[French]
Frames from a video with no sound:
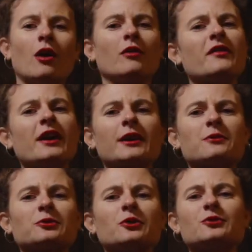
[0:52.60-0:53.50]
En vers et
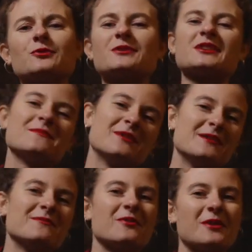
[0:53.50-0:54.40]
contre tout, j'aime
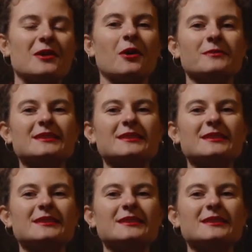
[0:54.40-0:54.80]
les mots et leur